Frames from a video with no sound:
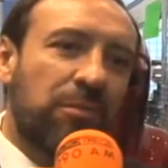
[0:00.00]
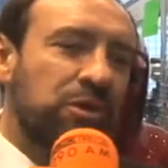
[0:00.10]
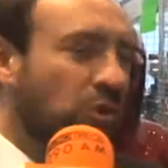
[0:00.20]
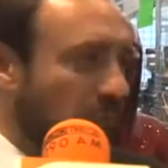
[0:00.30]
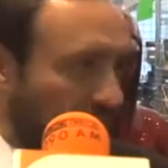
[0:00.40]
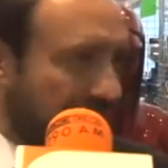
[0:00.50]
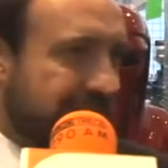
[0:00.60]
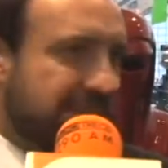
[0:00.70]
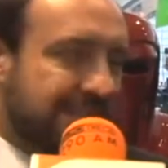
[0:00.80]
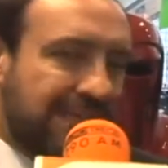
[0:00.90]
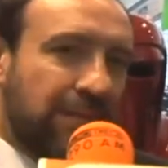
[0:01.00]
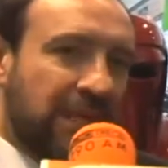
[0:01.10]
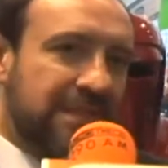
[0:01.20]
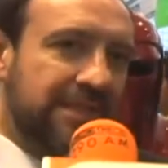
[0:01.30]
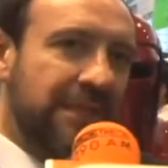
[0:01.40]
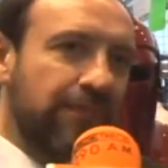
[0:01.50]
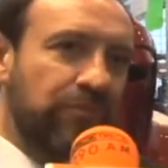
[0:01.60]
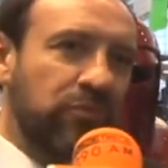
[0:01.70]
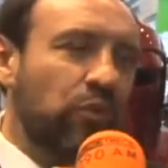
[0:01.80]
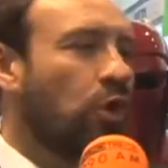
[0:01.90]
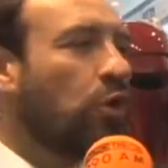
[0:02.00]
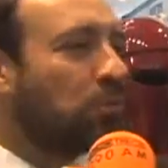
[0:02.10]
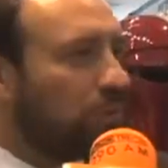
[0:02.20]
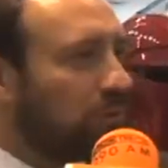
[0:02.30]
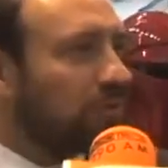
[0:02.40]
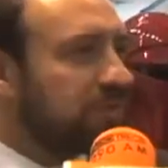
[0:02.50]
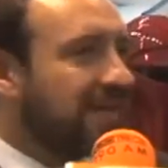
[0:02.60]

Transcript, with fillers: pues son muy accesibles, no lo podemos